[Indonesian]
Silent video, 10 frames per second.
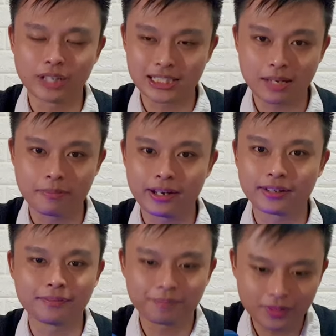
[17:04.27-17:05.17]
nggak sampai yang
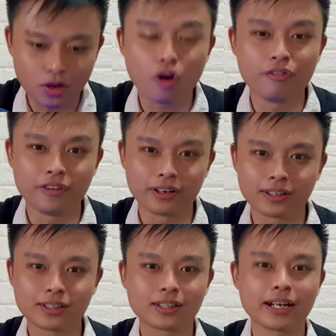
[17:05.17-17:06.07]
over
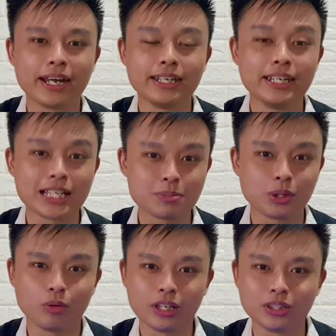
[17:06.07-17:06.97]
kayak di SP20